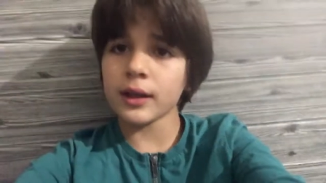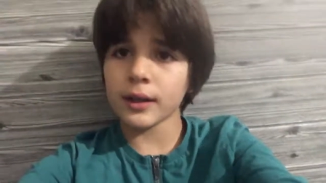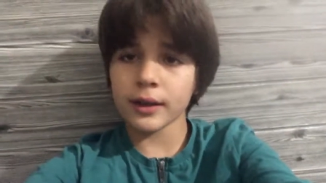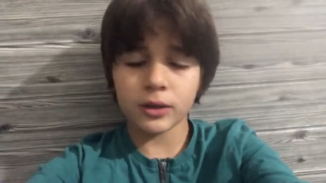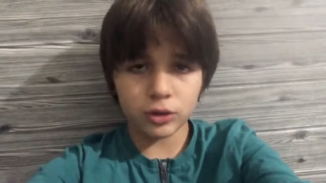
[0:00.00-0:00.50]

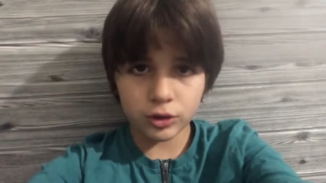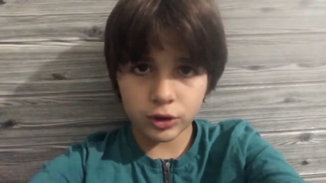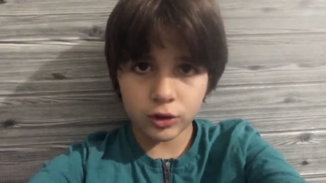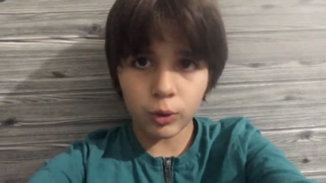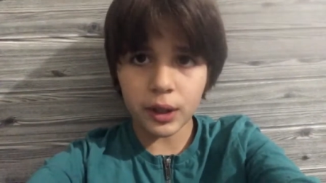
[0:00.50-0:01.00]
Eccoci
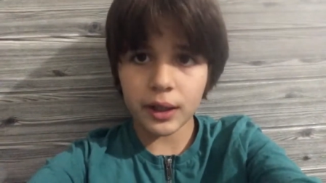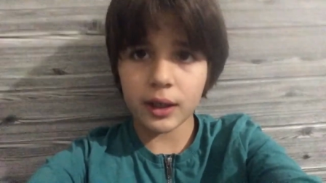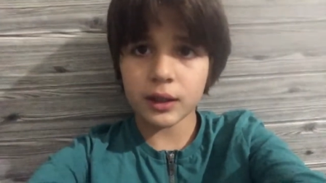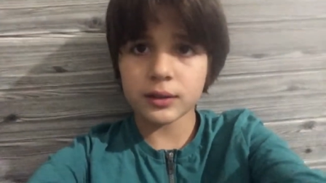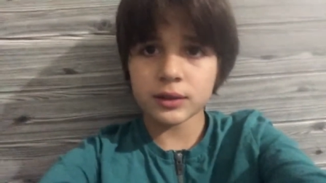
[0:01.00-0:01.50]
qua
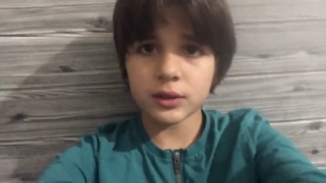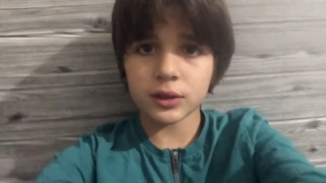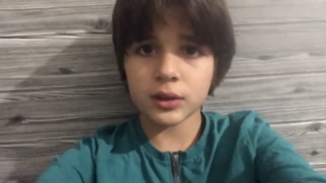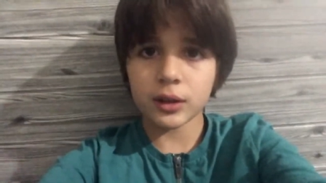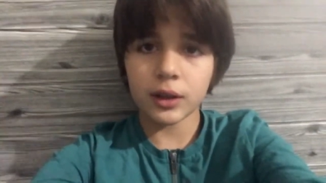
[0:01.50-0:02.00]
ragazzi
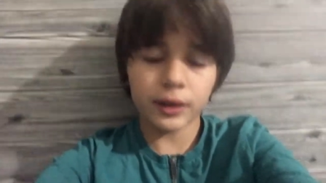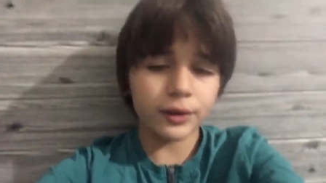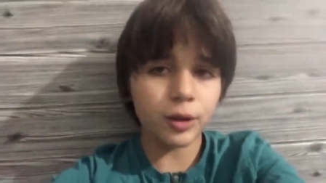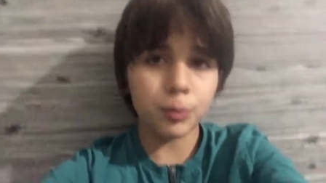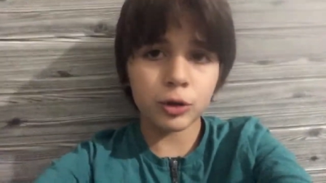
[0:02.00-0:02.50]

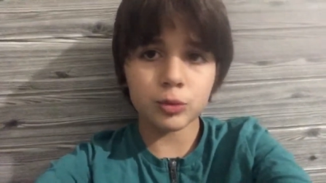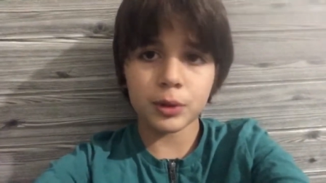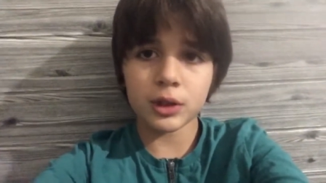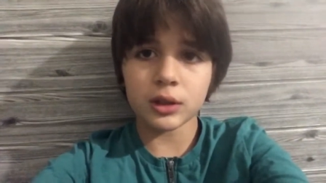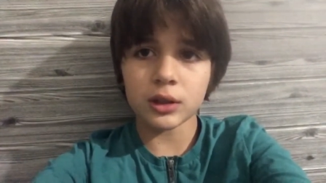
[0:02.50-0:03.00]
del post
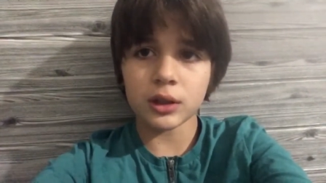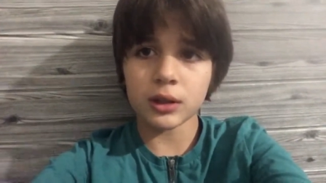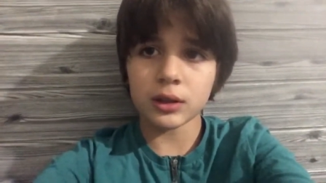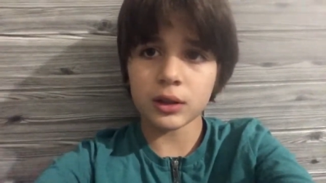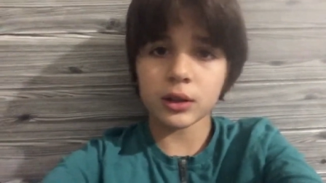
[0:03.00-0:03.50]
partita
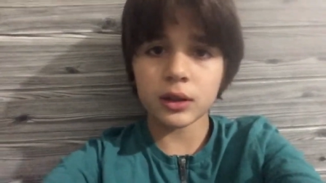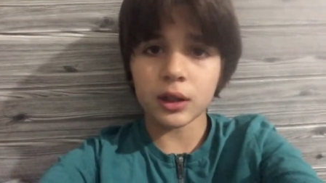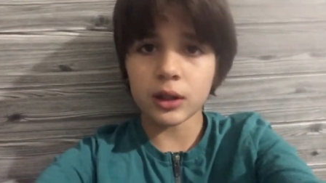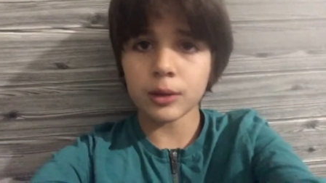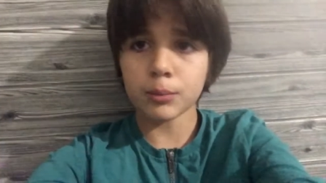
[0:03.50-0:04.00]
di
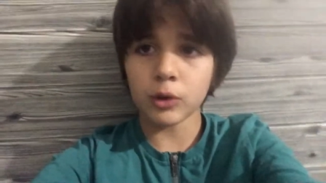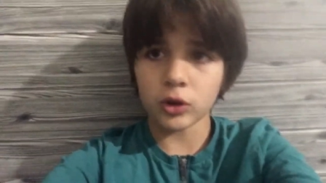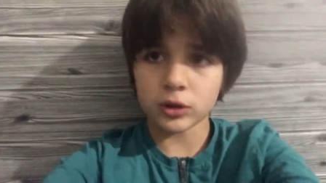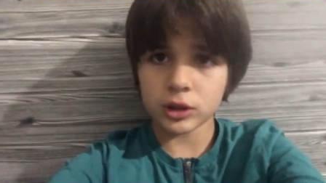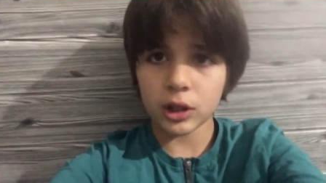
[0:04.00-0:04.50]
Italia
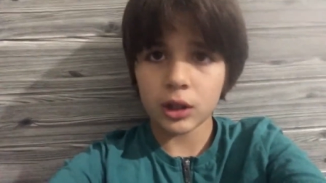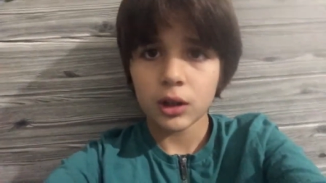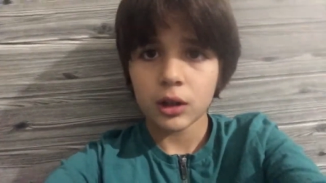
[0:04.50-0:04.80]
Bosnia